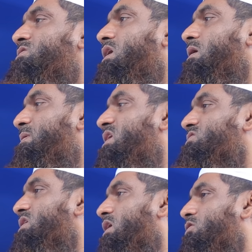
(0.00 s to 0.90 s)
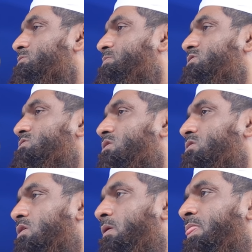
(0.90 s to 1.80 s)
সালের পাঁচই আগস্ট
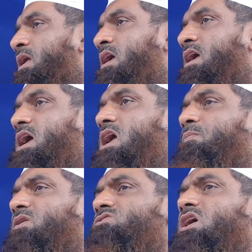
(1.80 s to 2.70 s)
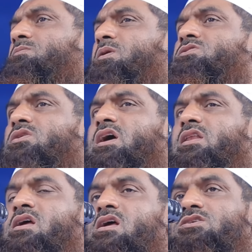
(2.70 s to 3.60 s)
পর্যন্ত এই পঞ্চাশ
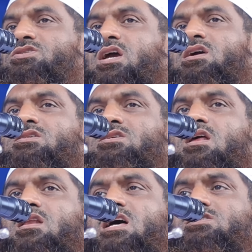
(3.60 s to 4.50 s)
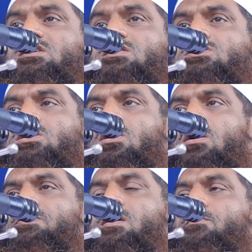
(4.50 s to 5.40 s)
বছরের শেখ হাসিনার রাজনীতি ছিল
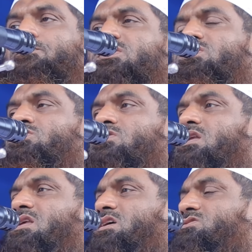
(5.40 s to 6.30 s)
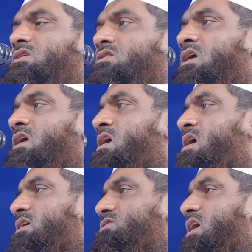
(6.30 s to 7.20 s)
প্রতিশোধের রাজনীতি
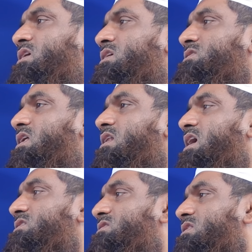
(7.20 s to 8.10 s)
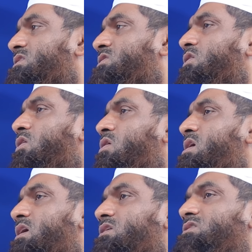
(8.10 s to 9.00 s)
শেখ হাসিনার রাজনীতি ছিল
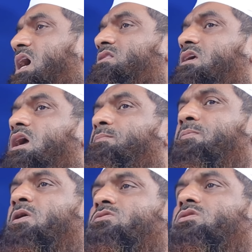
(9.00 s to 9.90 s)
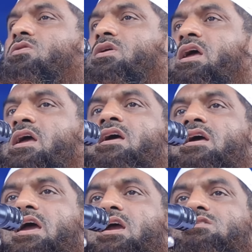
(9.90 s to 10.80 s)
জাতিকে বিভক্ত করে
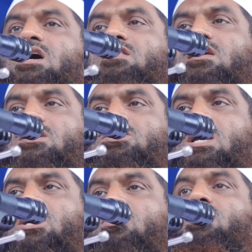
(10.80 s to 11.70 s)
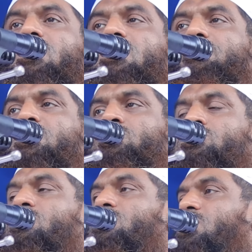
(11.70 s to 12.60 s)
এই জাতিকে শাসনের নামে
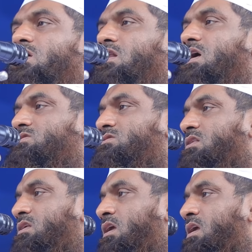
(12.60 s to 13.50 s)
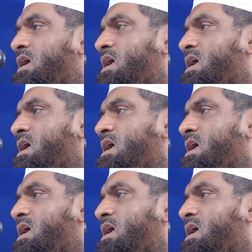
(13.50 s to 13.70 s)
শোষণ করার রাজনীতি